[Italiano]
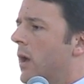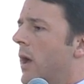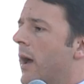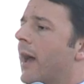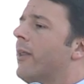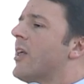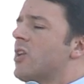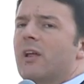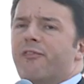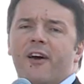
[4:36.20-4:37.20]
E allora c'è
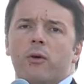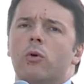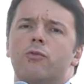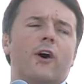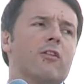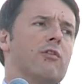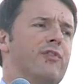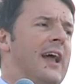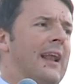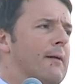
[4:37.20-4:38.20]
da fare uno sforzo
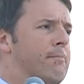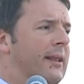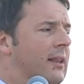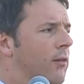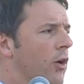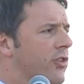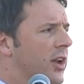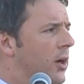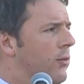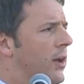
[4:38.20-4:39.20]
finale da parte vostra,
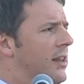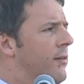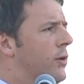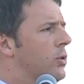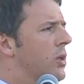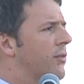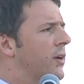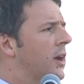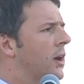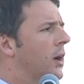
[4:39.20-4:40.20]
io vorrei davvero
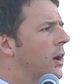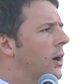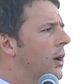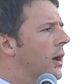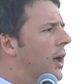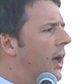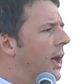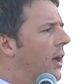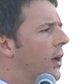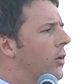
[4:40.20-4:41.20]
dirvi
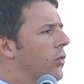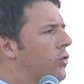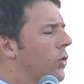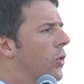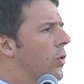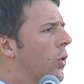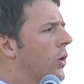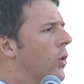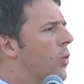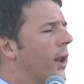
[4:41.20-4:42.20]
che sono con
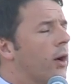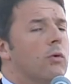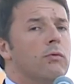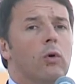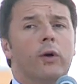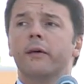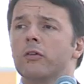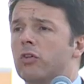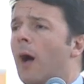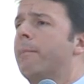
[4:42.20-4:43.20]
il cuore con voi,
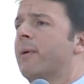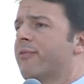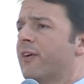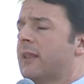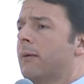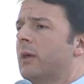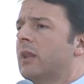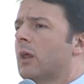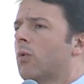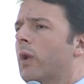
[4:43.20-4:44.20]
so
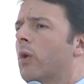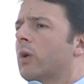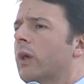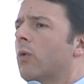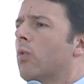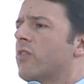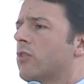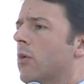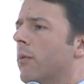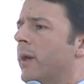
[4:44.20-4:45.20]
perfettamente quello che in
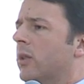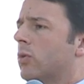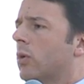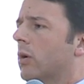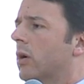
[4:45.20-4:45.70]
questo momento